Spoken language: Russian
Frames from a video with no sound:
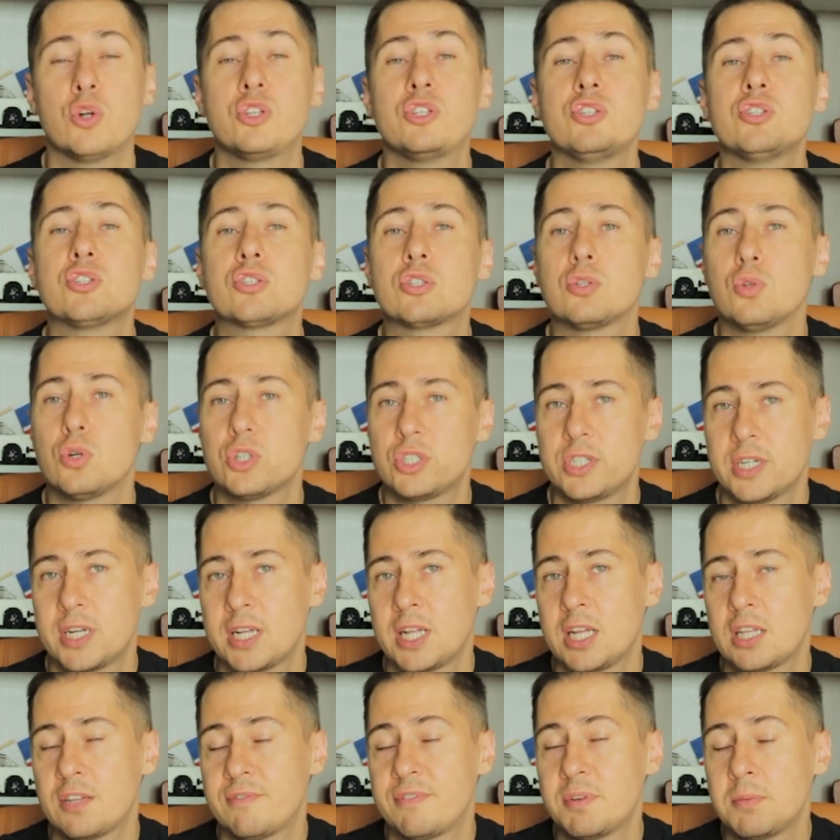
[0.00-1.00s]
Очень сложно,
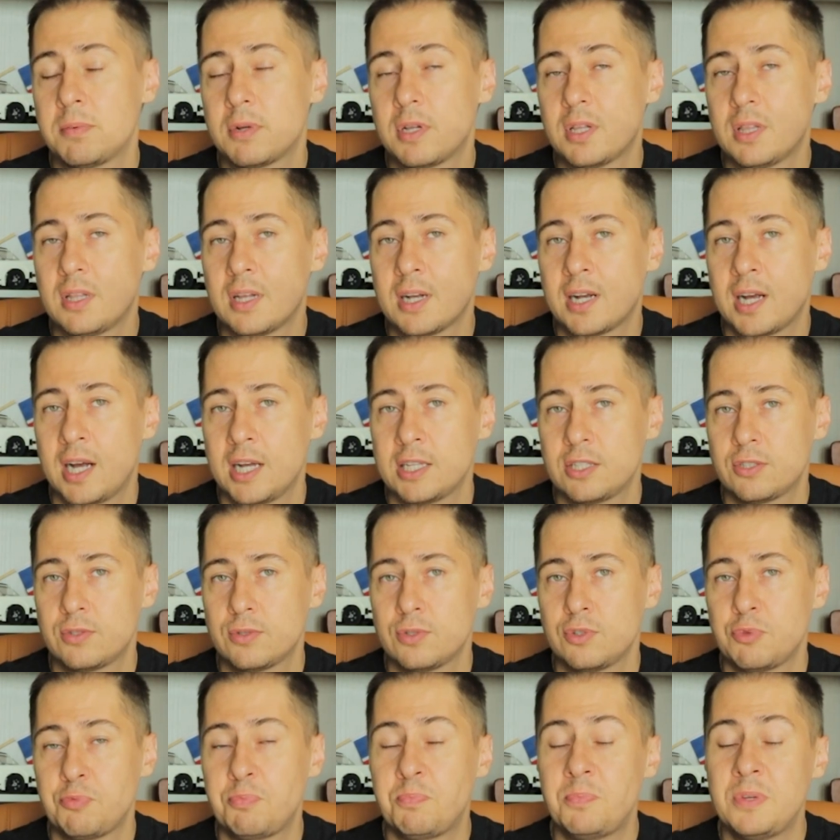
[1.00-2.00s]
когда ты выбрал
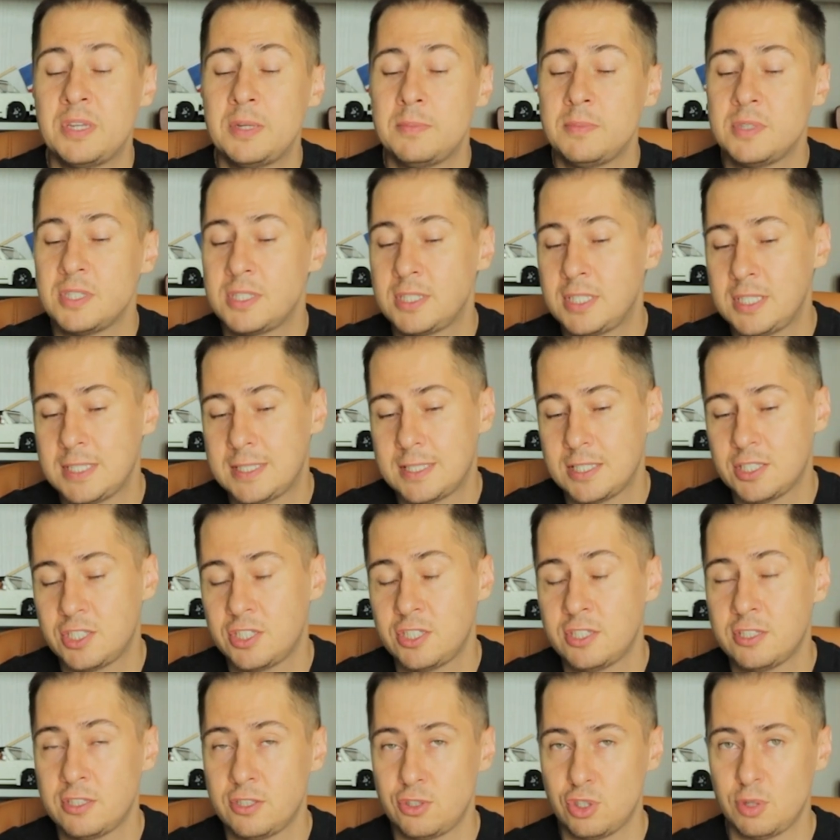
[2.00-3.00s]
локацию, переместиться
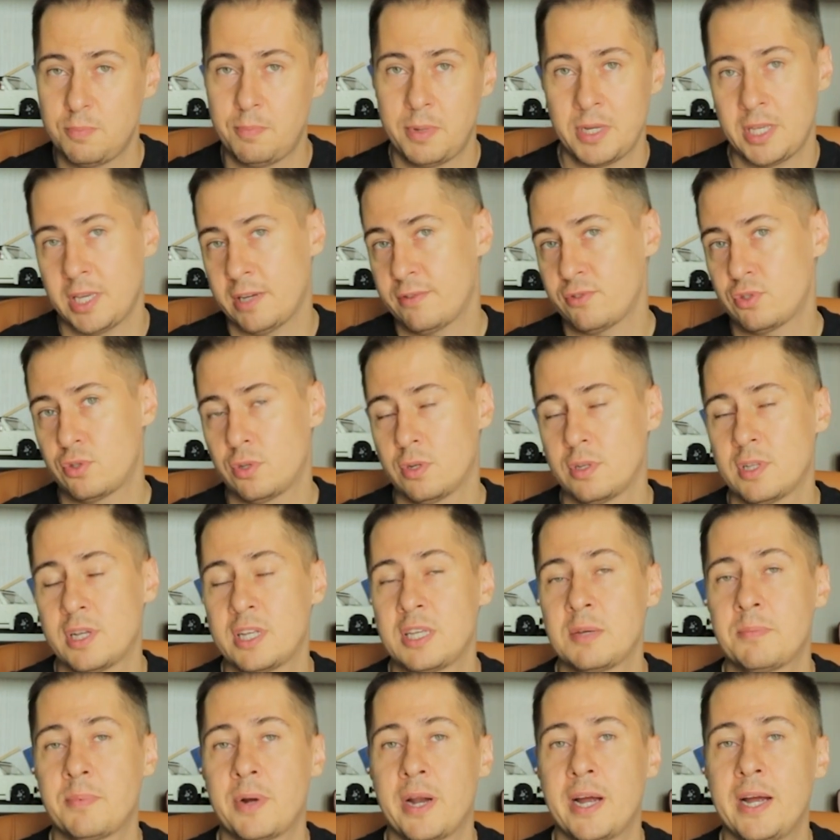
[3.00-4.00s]
через нее, поняв, что
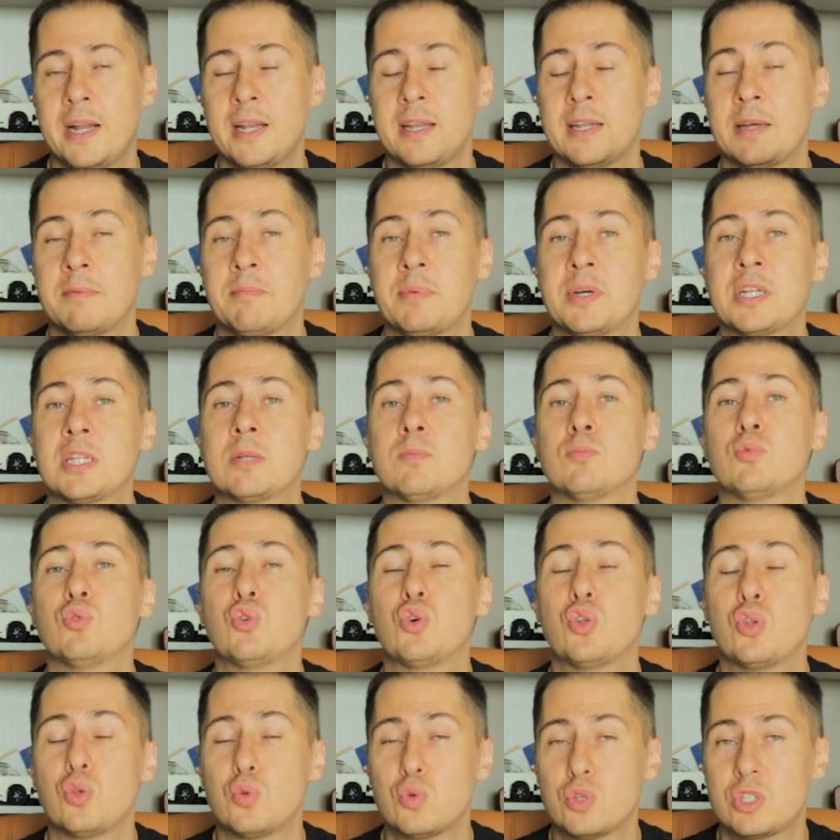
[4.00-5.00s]
она неправильная.
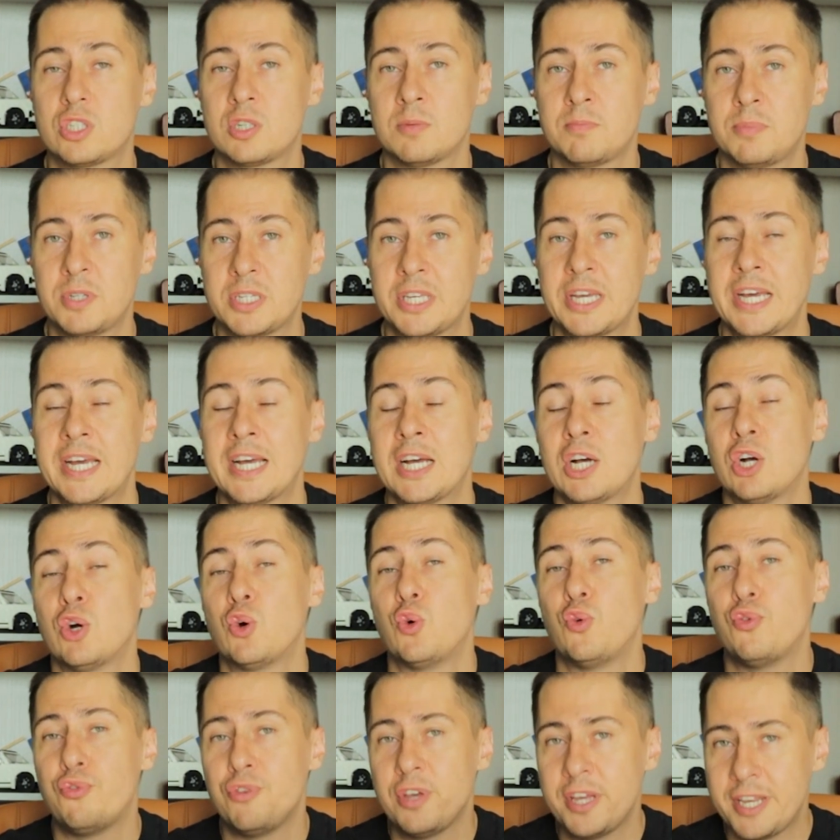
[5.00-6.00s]
Поэтому лучше быть
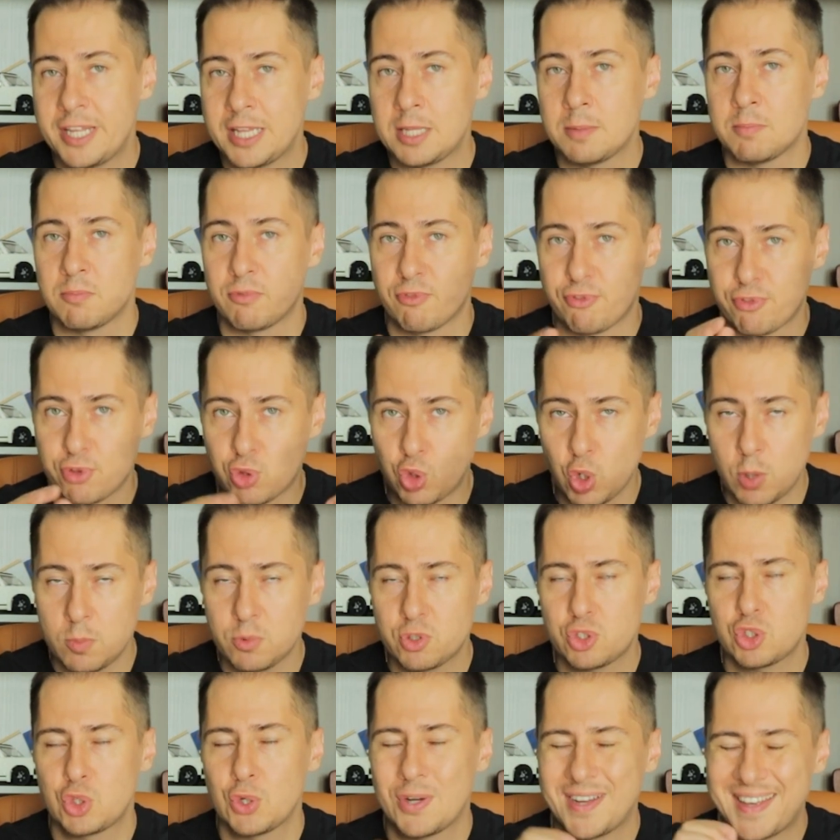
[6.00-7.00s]
уверенным в
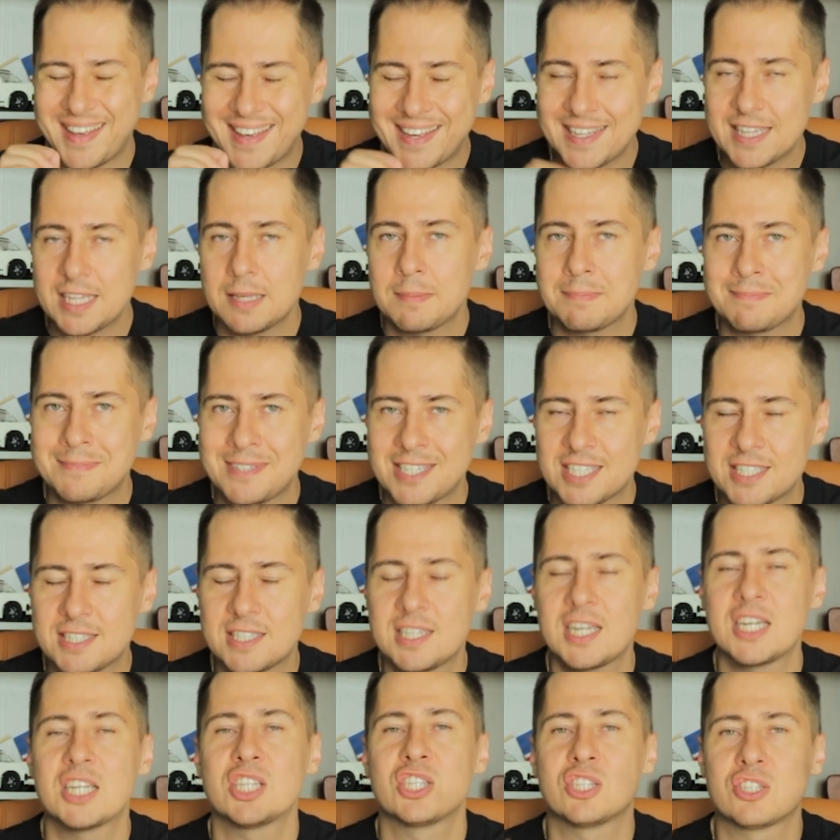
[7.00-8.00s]
том, что это
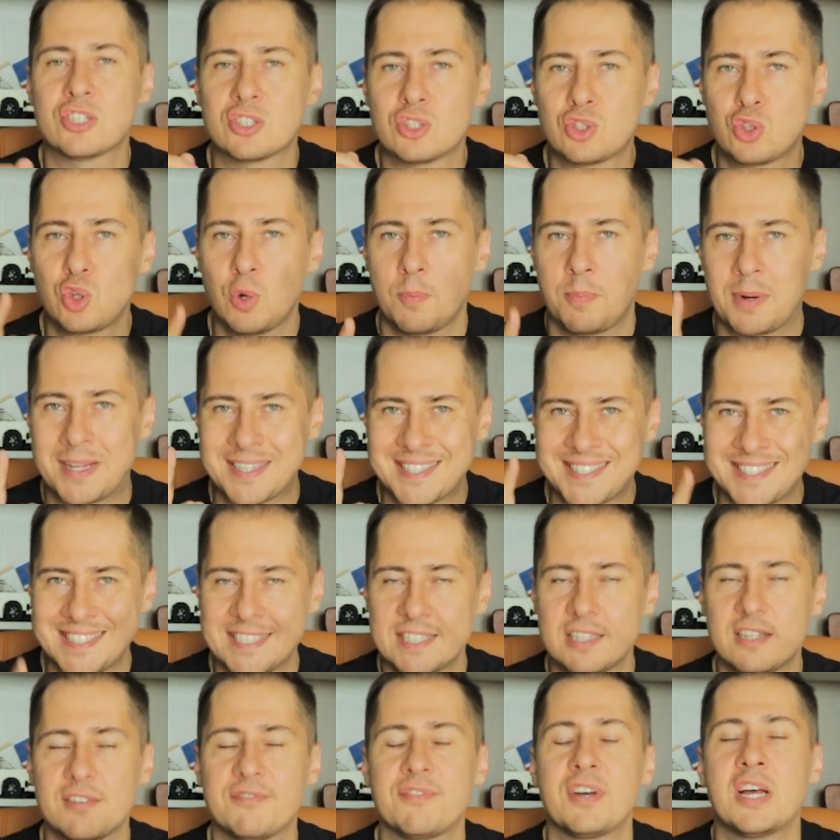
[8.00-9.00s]
место на
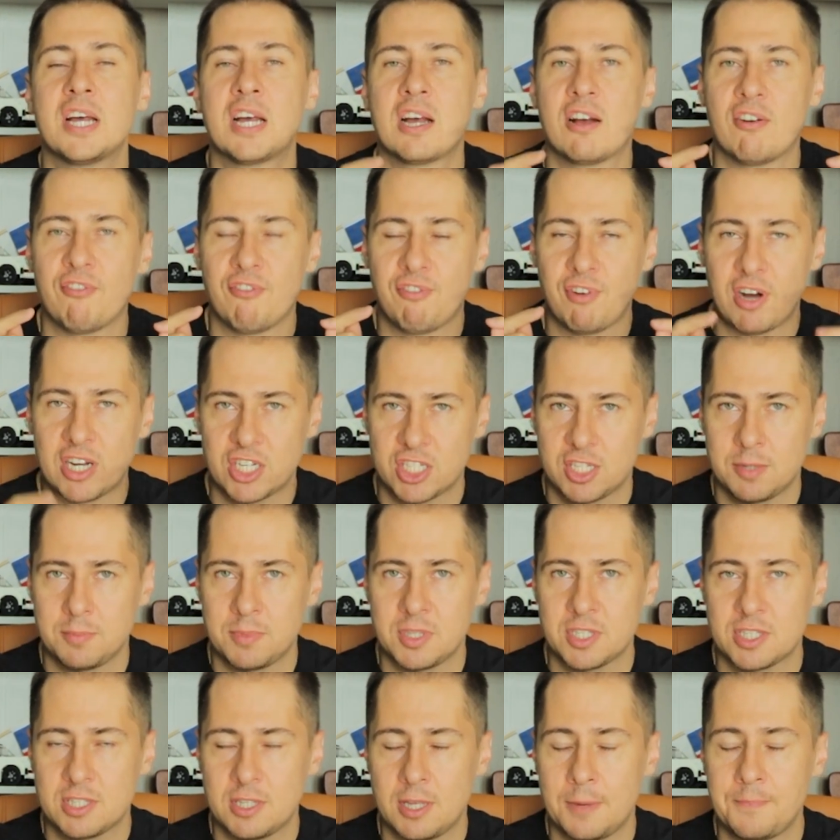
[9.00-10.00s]
100% ваше
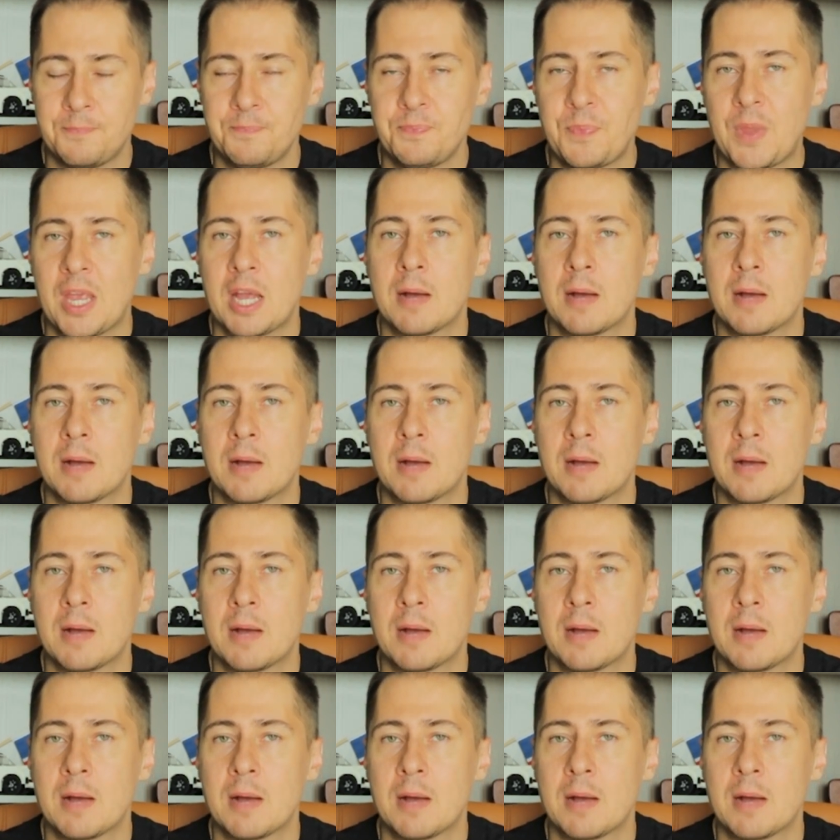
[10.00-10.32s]
место.